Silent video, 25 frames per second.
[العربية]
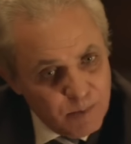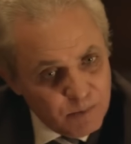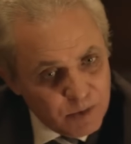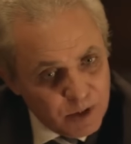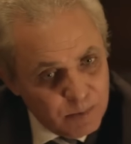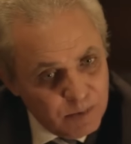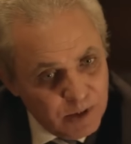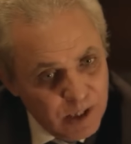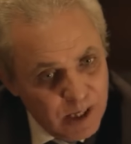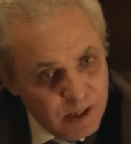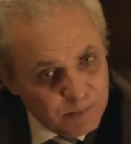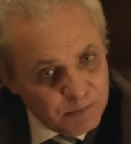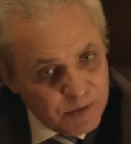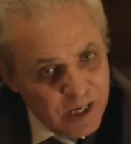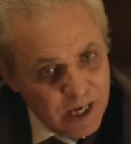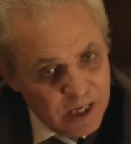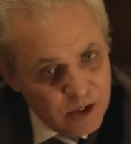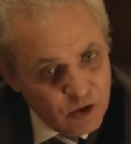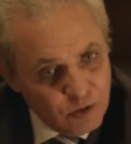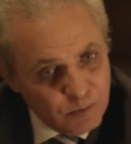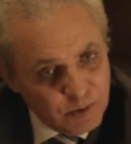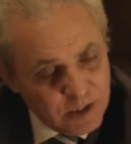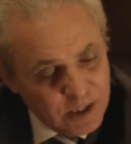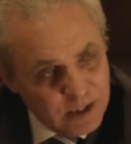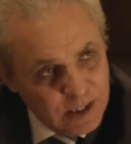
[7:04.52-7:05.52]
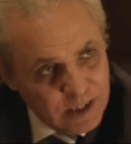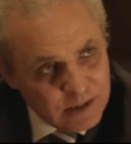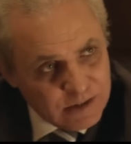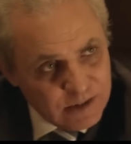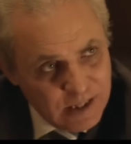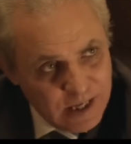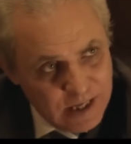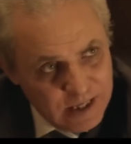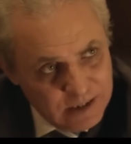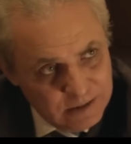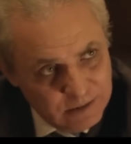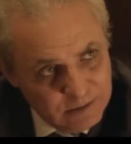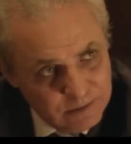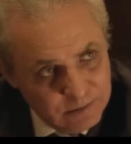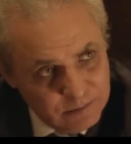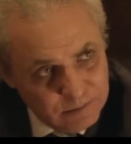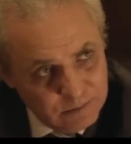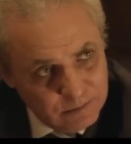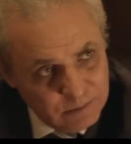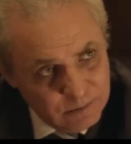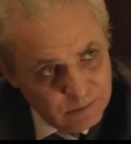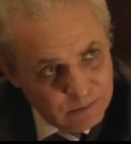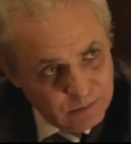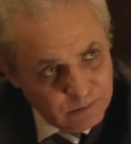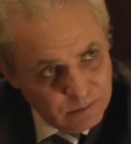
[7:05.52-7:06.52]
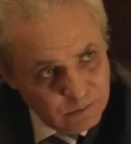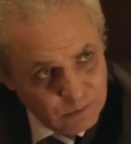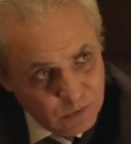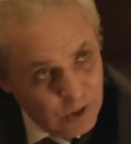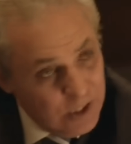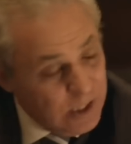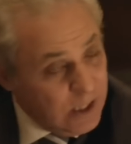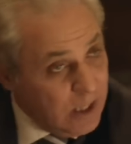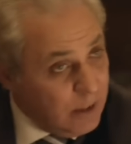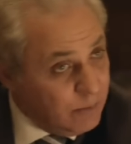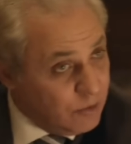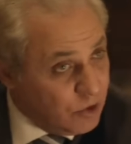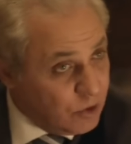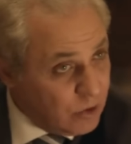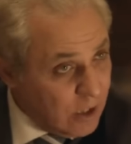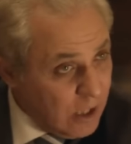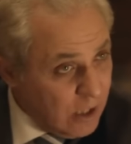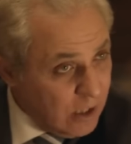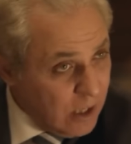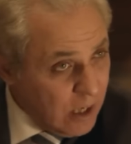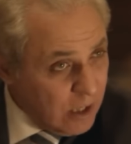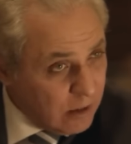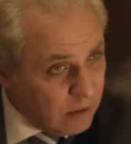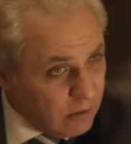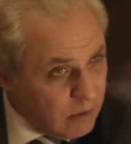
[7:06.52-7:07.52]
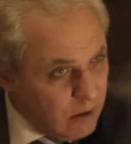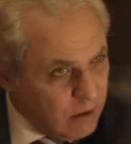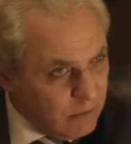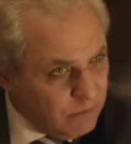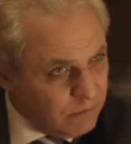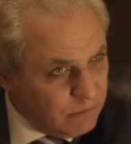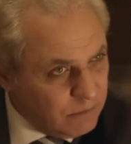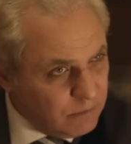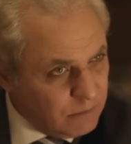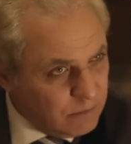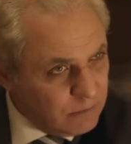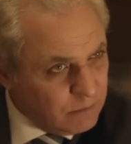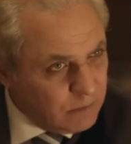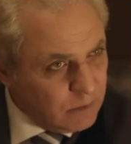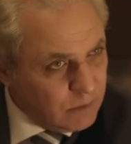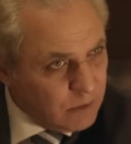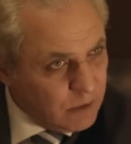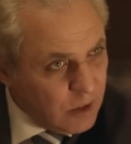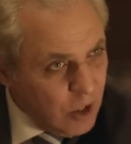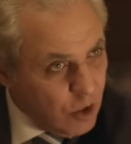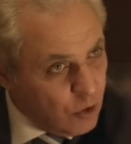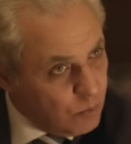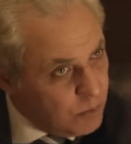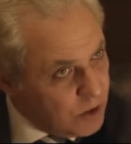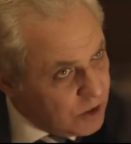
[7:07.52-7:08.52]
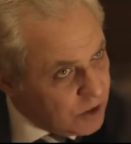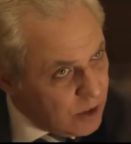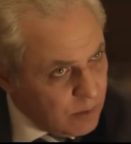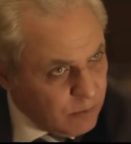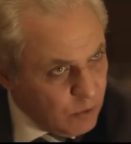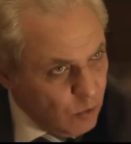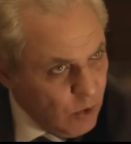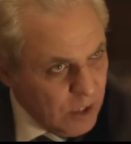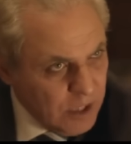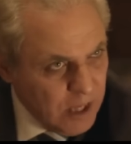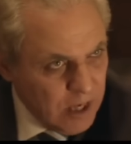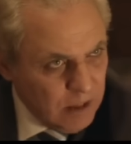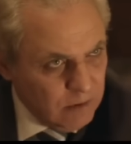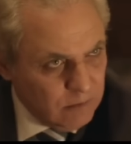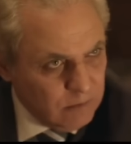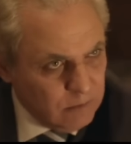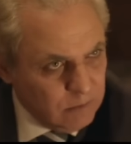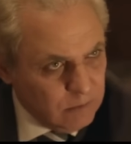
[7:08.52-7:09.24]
امر بالقبض عليهم خلال ساعات والا بيشتغل عراف او بيضرب الولع